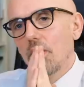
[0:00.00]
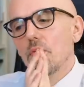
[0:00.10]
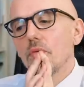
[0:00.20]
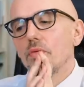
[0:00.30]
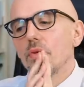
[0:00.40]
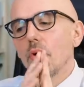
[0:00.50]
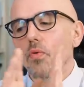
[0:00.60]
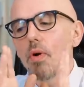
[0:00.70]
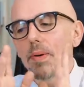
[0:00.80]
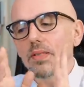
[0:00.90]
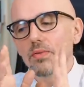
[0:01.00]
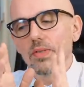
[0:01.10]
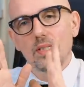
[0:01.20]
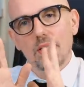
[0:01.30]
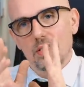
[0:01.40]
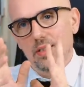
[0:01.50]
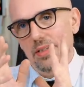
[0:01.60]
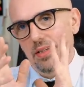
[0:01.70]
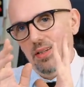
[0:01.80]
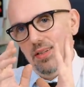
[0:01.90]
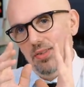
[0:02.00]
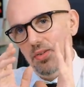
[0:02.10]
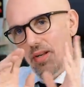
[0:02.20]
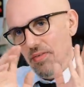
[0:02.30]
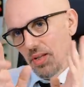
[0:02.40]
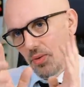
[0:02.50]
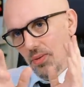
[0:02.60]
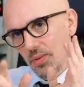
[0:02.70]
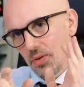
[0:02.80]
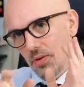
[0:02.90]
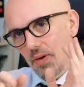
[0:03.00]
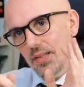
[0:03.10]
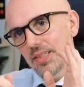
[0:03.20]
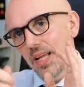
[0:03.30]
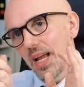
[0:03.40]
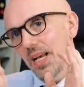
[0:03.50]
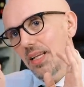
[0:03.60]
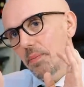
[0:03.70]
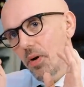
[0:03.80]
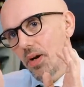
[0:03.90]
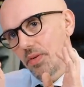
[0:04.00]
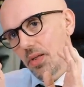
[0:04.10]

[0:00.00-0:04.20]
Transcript: euh, vu, on voit pas son visage euh, sur la vidéo, tu vas voir, c'est elle qui prend la